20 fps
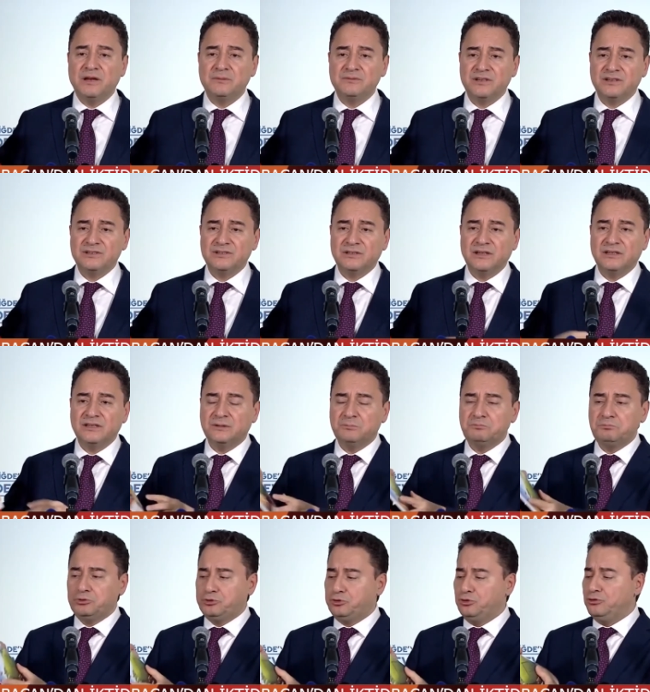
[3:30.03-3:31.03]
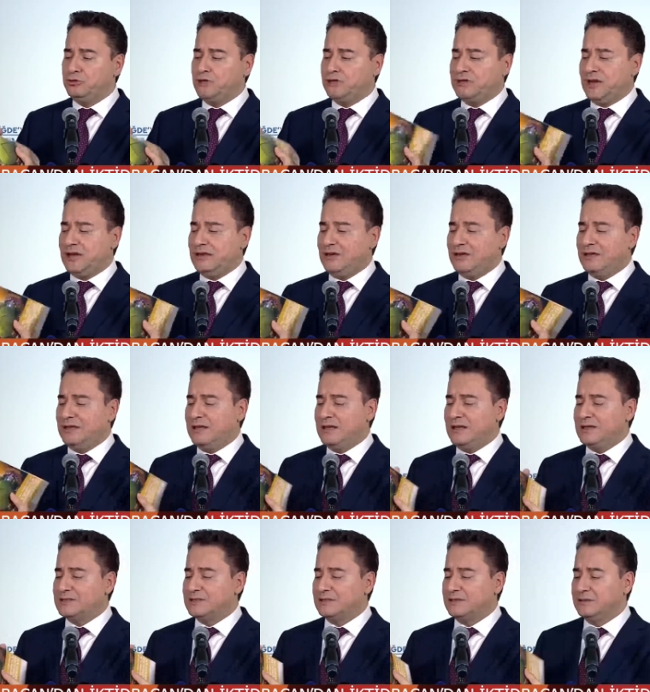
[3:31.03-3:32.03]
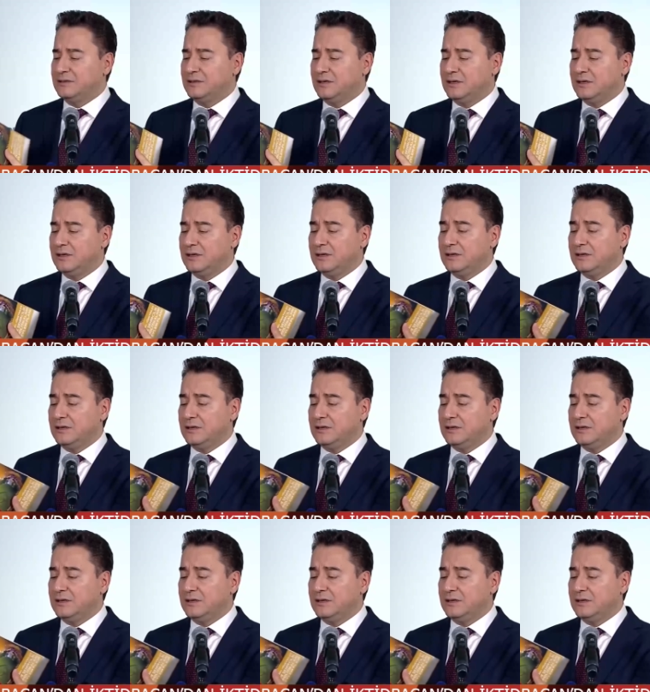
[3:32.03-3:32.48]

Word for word: planımızı açıkladık. Bütün detaylarıyla yazdık.